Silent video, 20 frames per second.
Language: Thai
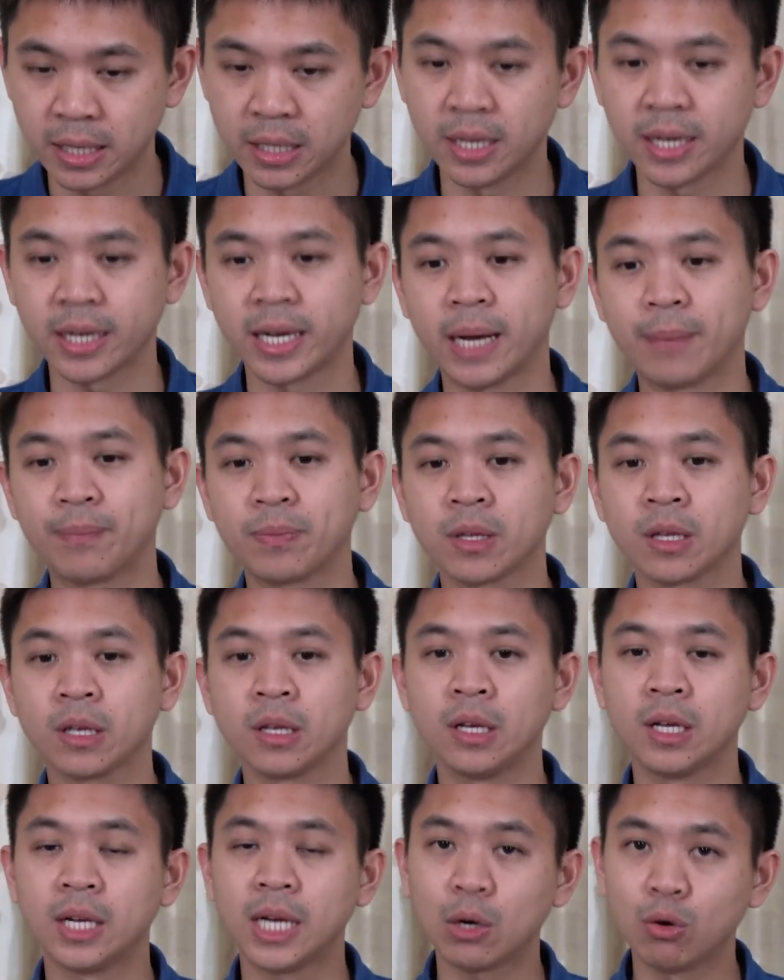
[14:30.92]
นะครับ
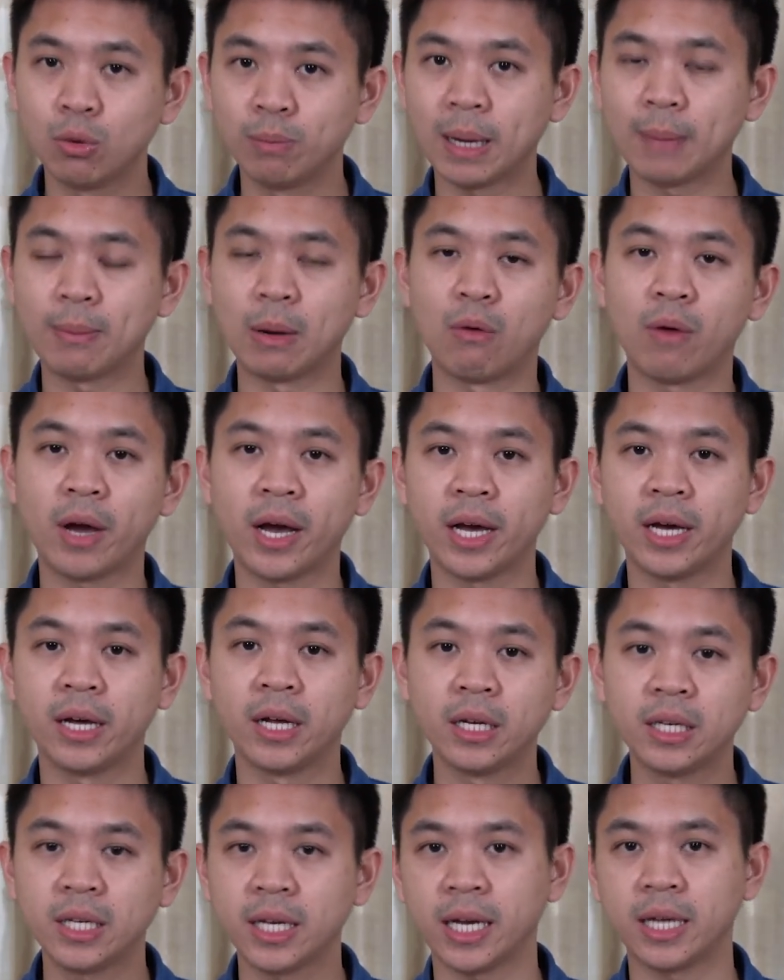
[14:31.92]
แล้วคุณป้าบอกว่า
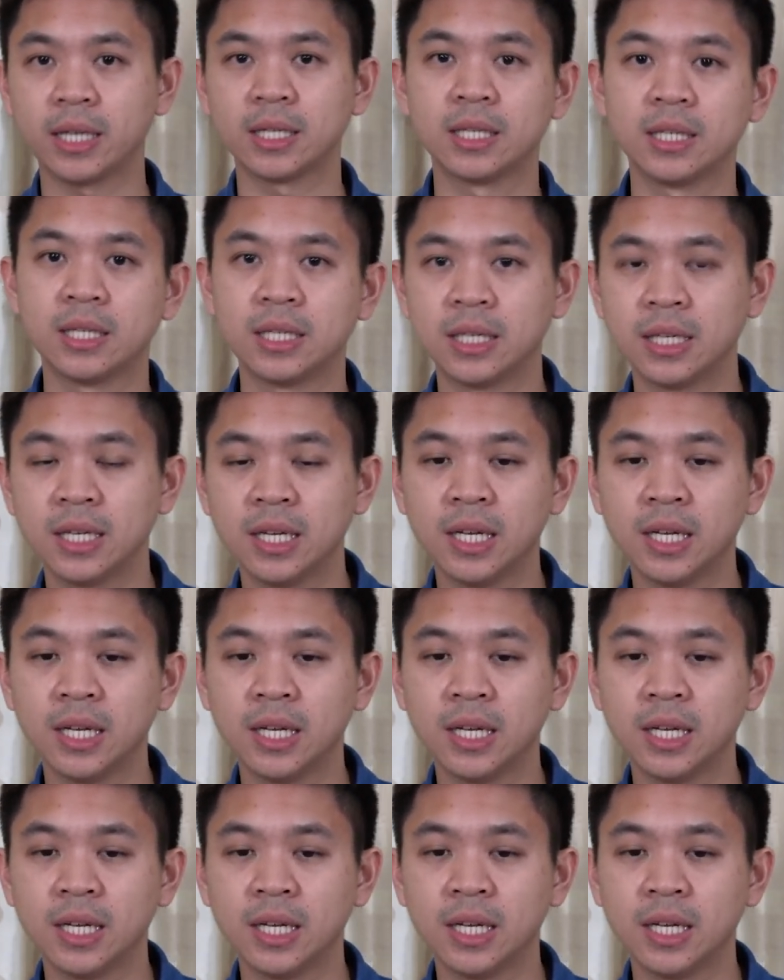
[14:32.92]
เนี่ยเธอ